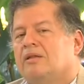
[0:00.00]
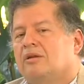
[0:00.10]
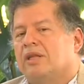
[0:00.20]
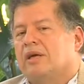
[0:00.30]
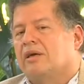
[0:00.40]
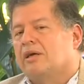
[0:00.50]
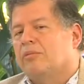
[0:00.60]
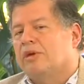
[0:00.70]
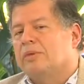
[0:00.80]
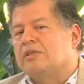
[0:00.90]
donde
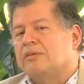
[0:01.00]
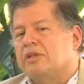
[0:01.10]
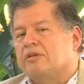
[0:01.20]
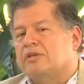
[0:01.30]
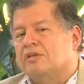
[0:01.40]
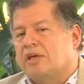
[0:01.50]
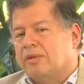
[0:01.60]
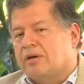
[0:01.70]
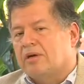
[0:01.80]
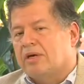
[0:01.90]
requerimos el pensamiento
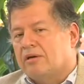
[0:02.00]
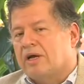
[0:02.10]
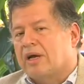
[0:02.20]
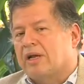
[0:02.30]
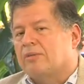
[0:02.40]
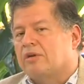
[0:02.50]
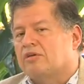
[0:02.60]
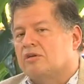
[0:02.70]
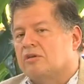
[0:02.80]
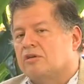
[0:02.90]
sistémico, que es lo que queremos
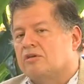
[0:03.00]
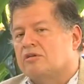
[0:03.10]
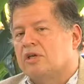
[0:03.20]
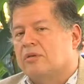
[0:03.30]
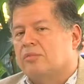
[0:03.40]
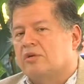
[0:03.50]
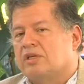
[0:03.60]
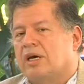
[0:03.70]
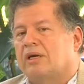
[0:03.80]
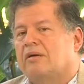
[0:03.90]
nosotros
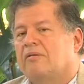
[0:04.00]
impulsar